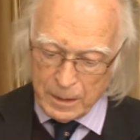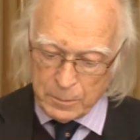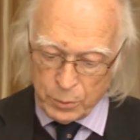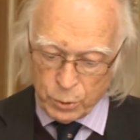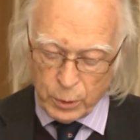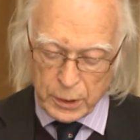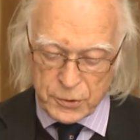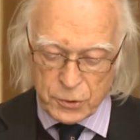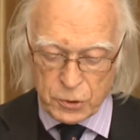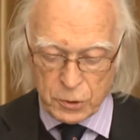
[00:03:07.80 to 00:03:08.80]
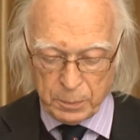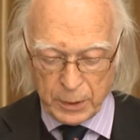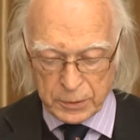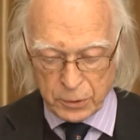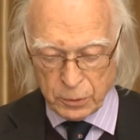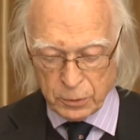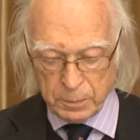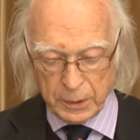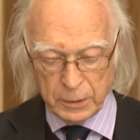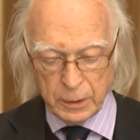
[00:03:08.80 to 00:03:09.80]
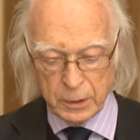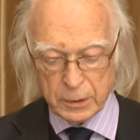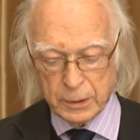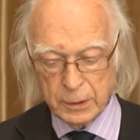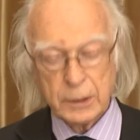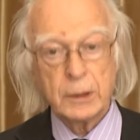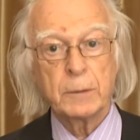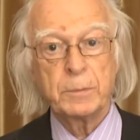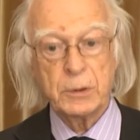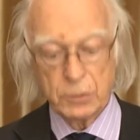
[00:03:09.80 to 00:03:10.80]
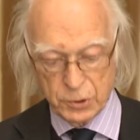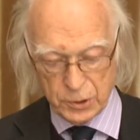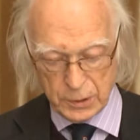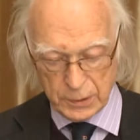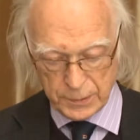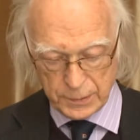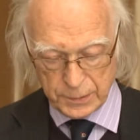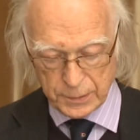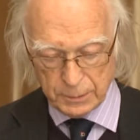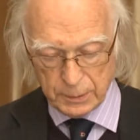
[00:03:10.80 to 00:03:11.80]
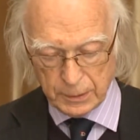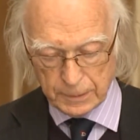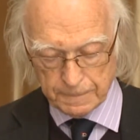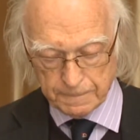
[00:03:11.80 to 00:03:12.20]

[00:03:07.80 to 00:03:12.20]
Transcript: Pourquoi est-ce que je parle de Claude Bernard et la biologie systémique